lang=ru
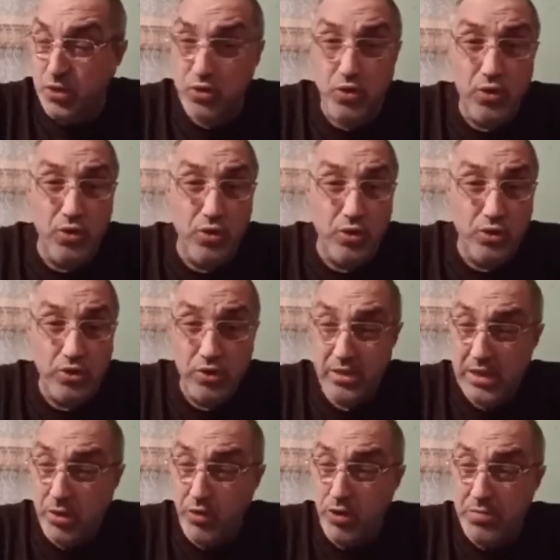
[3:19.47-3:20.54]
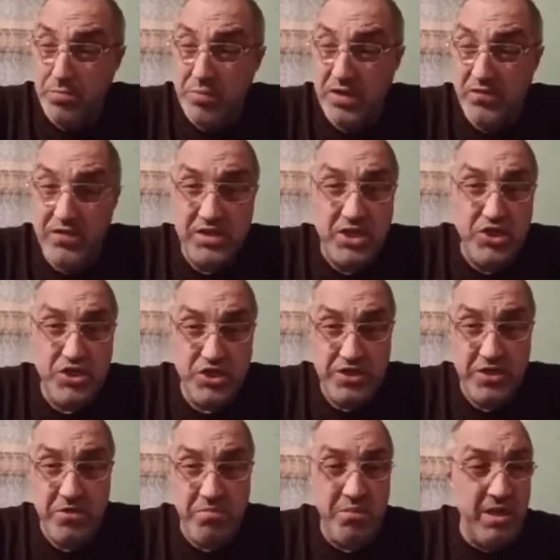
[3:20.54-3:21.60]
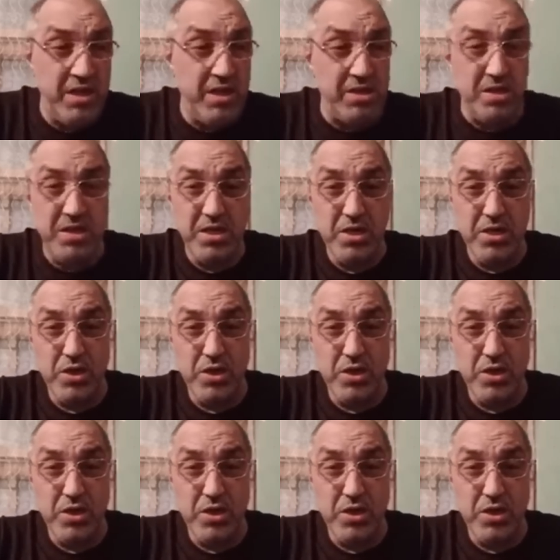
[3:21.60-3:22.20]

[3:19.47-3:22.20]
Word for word: кто какой быт в этой жизни имеет,